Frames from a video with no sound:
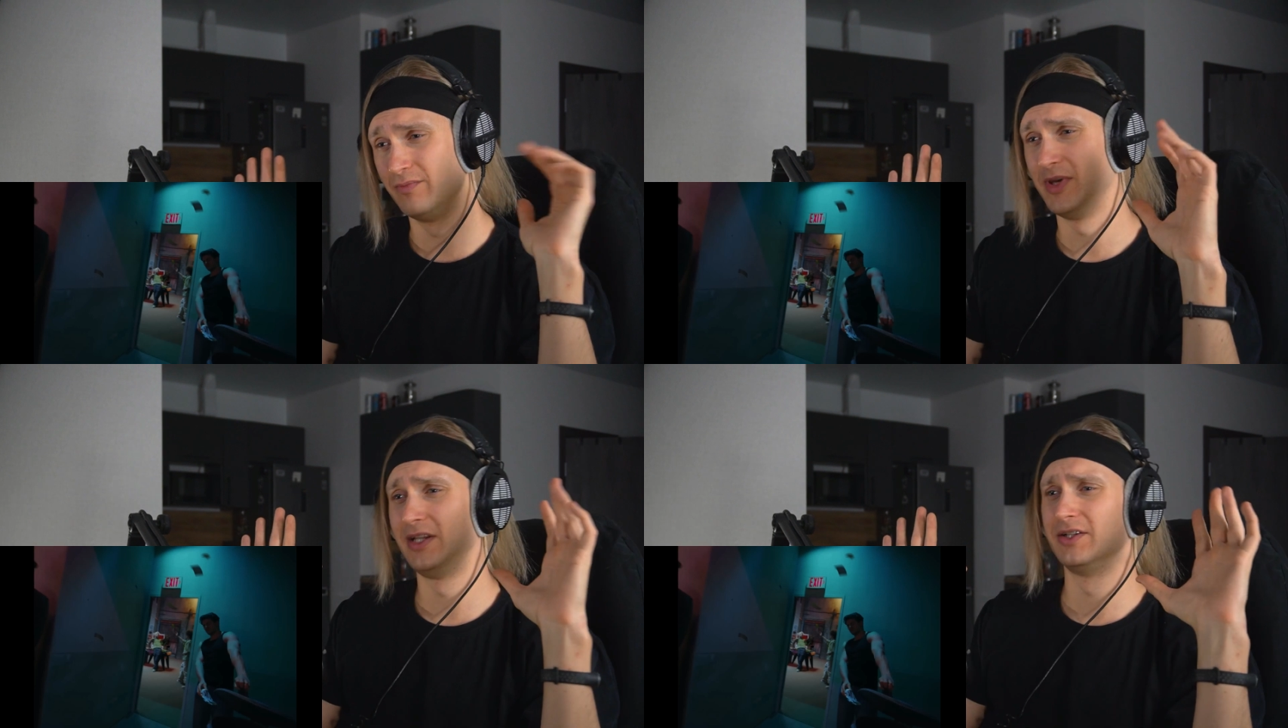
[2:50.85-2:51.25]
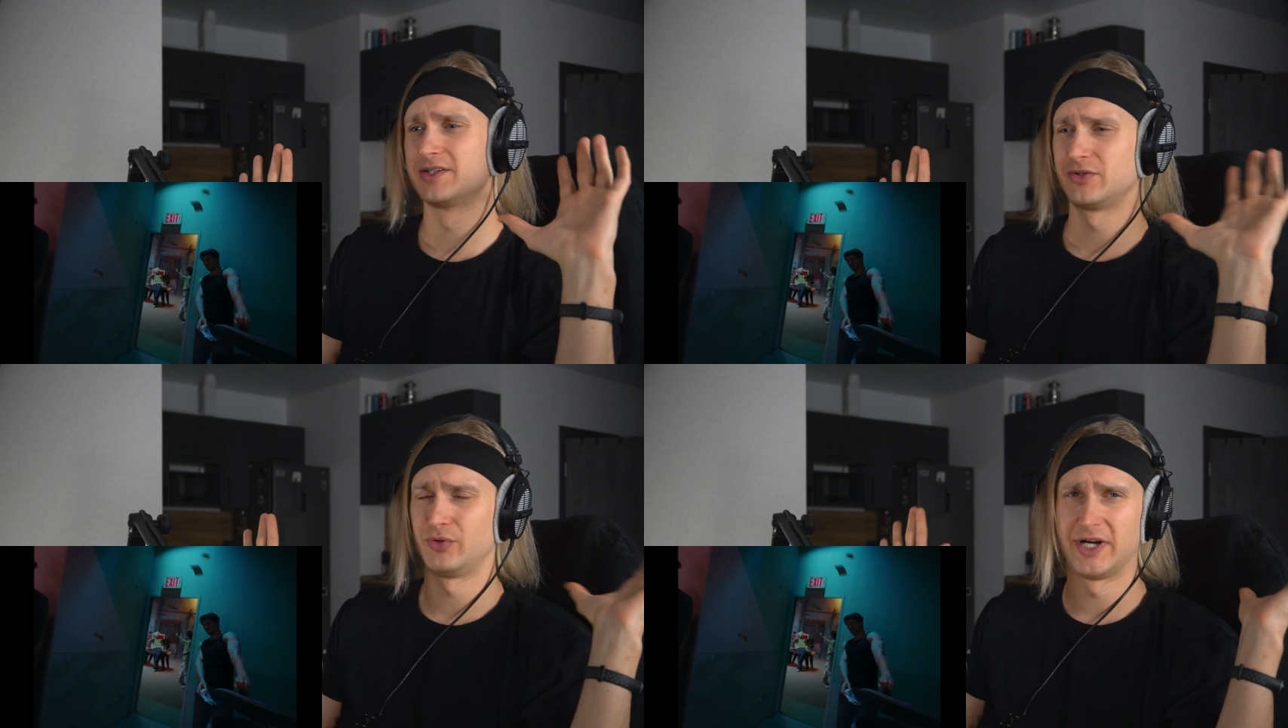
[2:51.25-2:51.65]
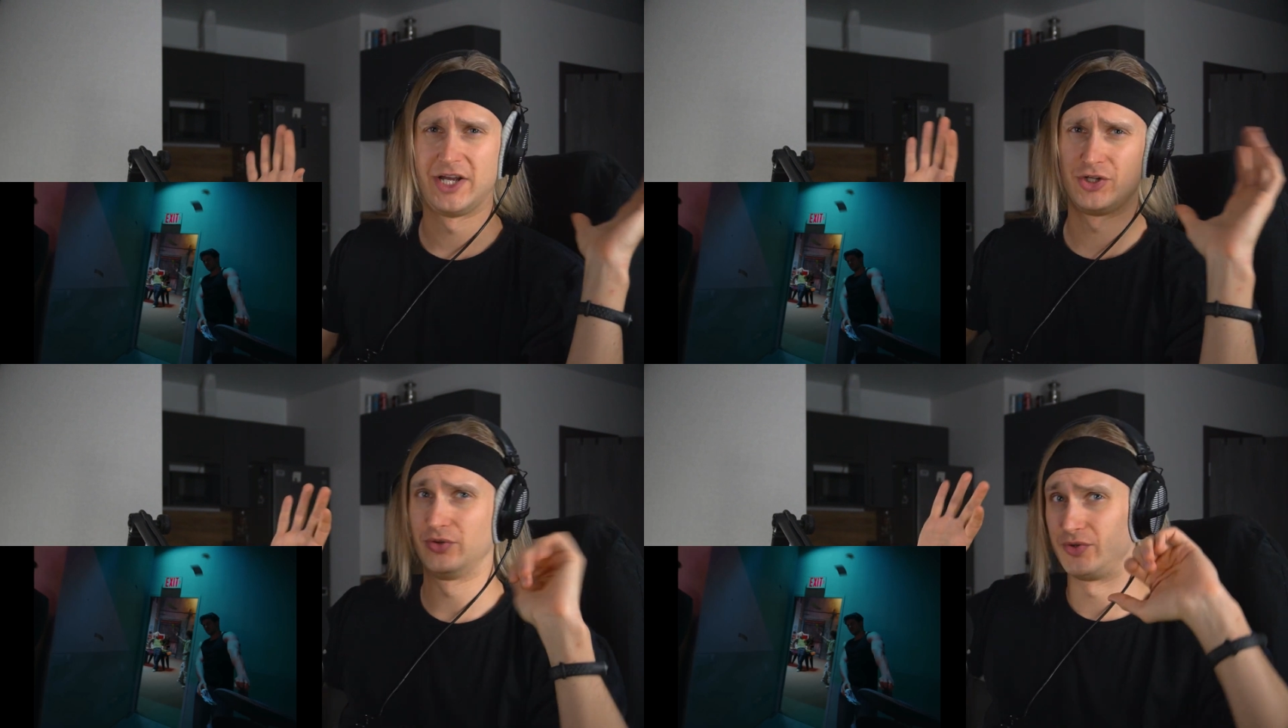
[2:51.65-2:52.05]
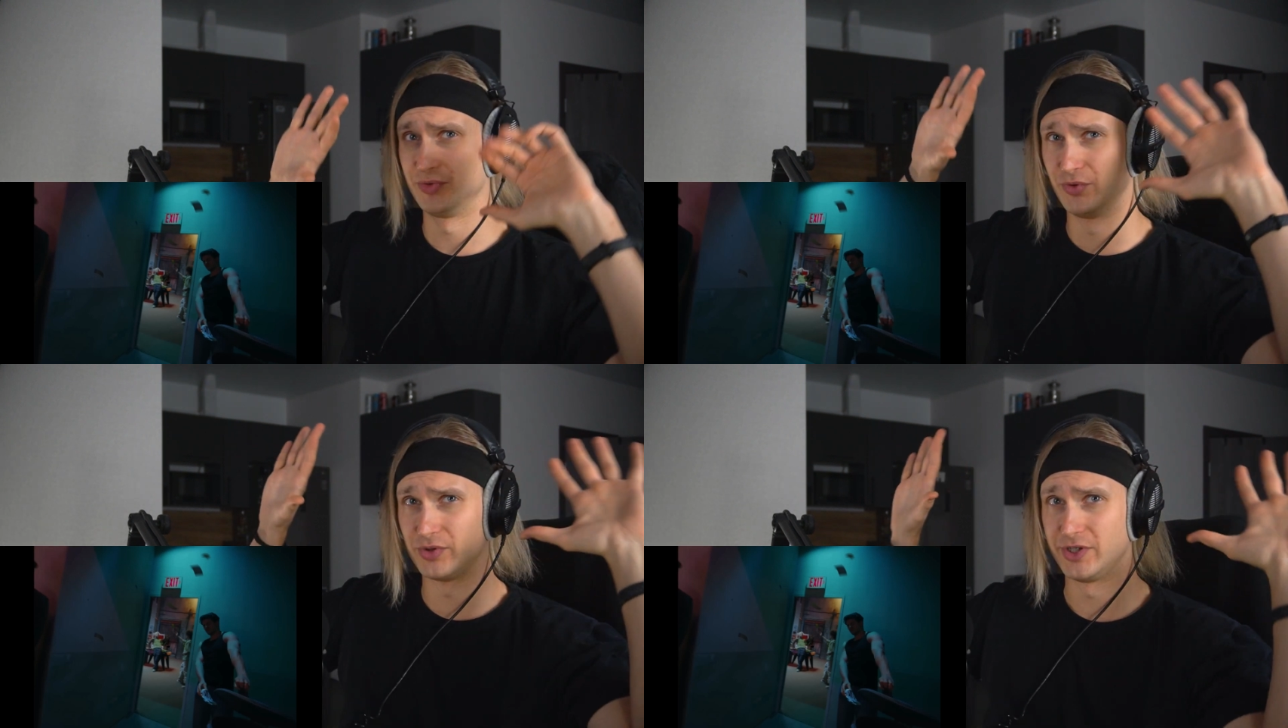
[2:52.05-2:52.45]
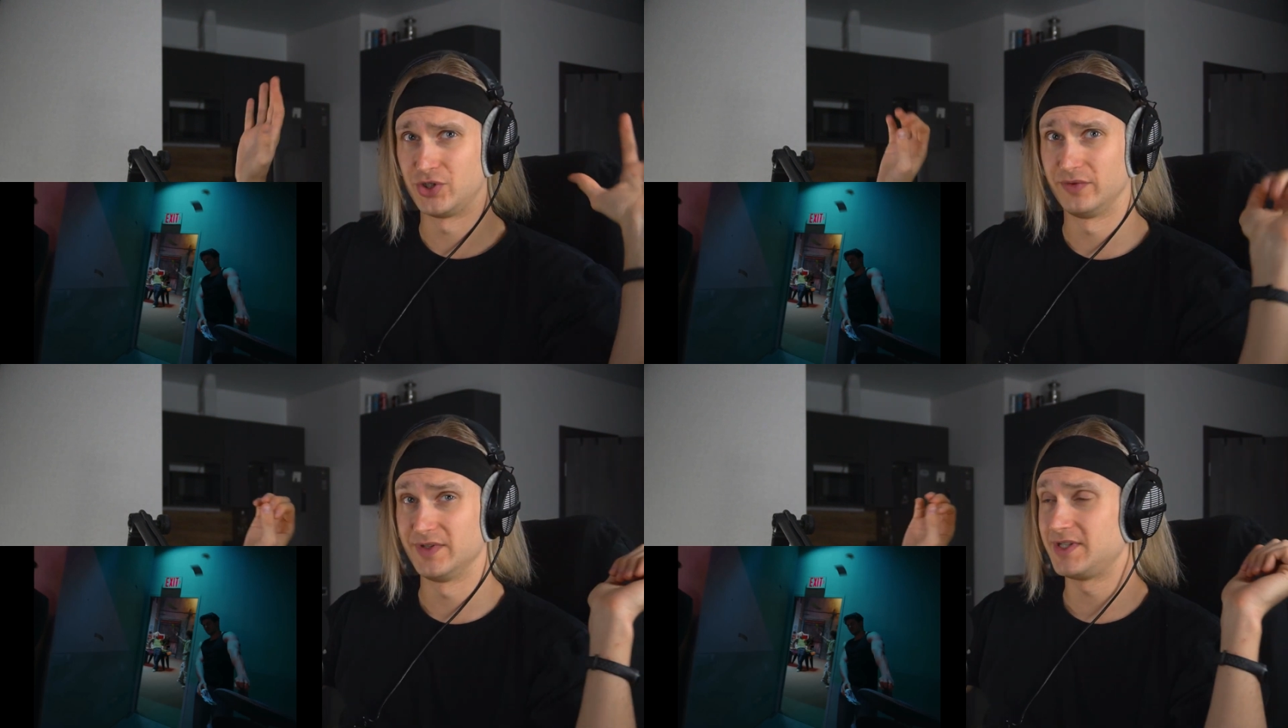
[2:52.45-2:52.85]
медленно затухающий, то есть он долго
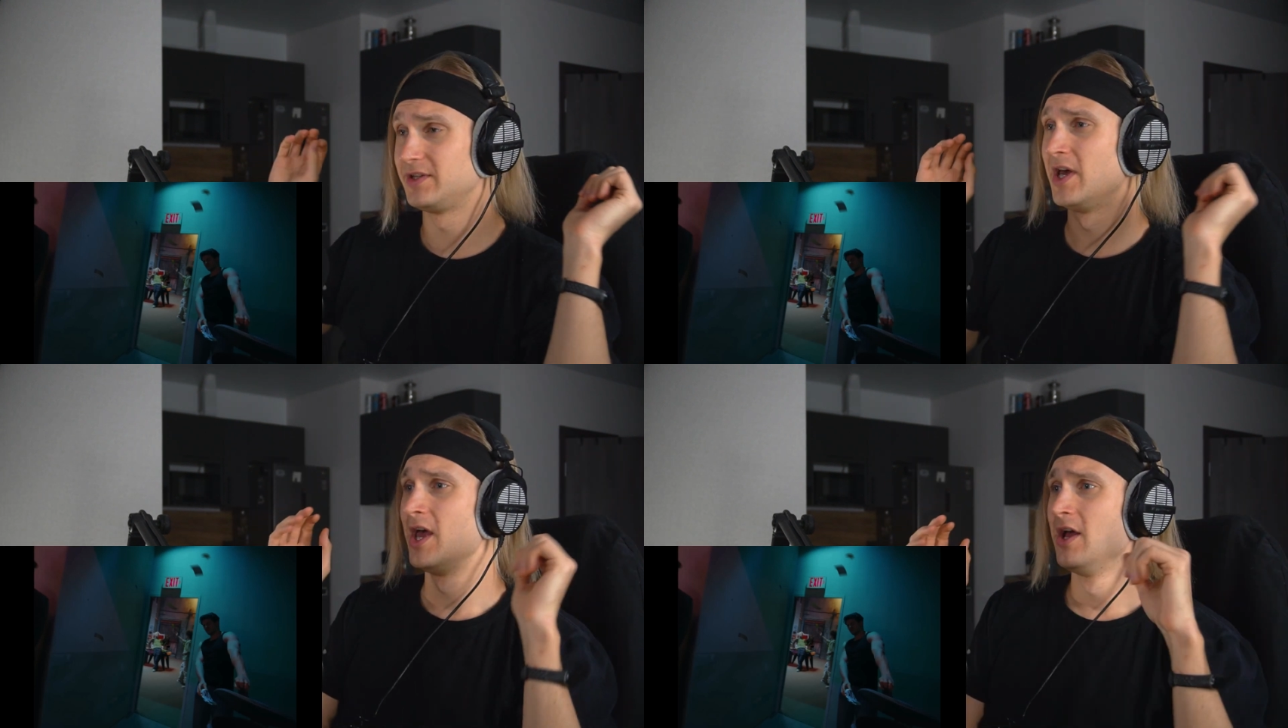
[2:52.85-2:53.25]
еще висит,